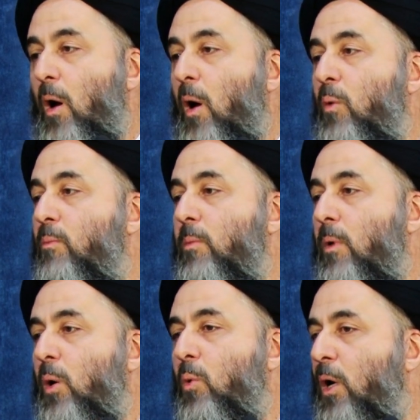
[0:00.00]
أو
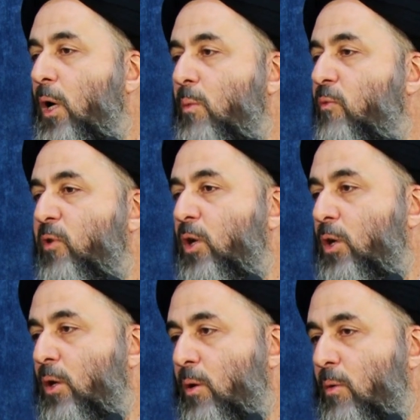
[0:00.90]
بما هو غير
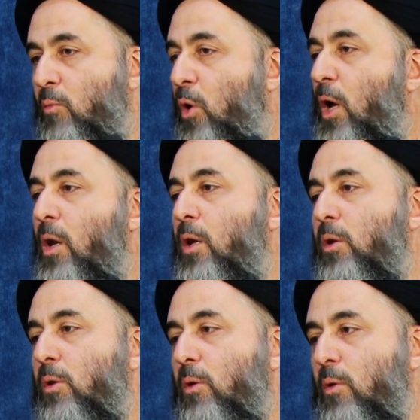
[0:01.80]
مفكر
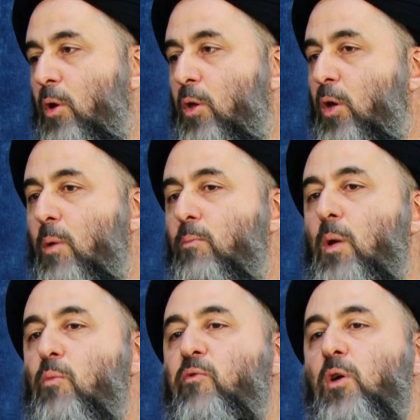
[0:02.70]
مقلد كثيرا
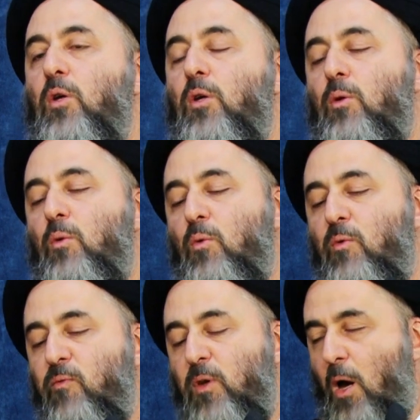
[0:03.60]
ما المفكر
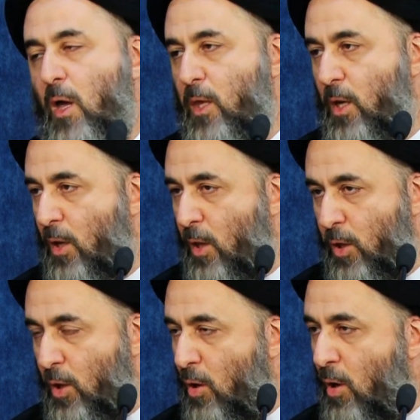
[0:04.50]
يكون في هذه
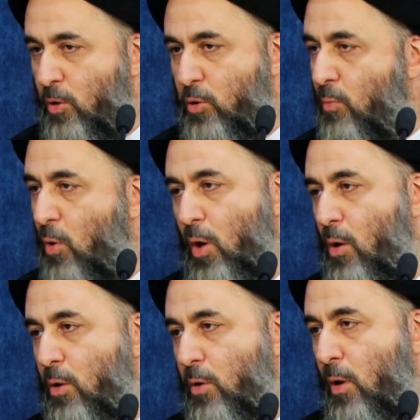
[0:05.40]
القضية الخاصة
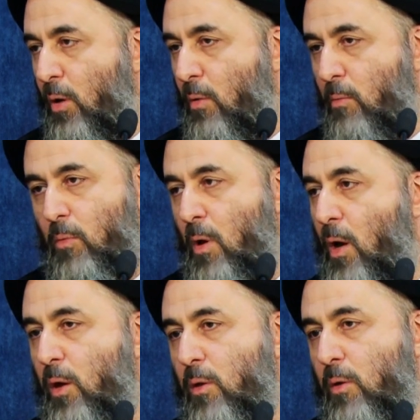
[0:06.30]
مقلدة
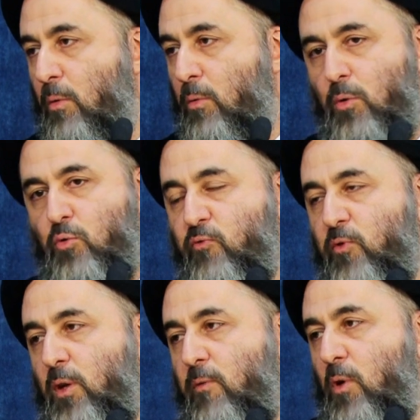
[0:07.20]
لا أكثر
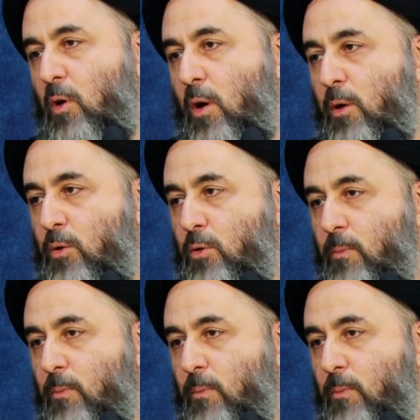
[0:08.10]
نشوف إحنا في الخارج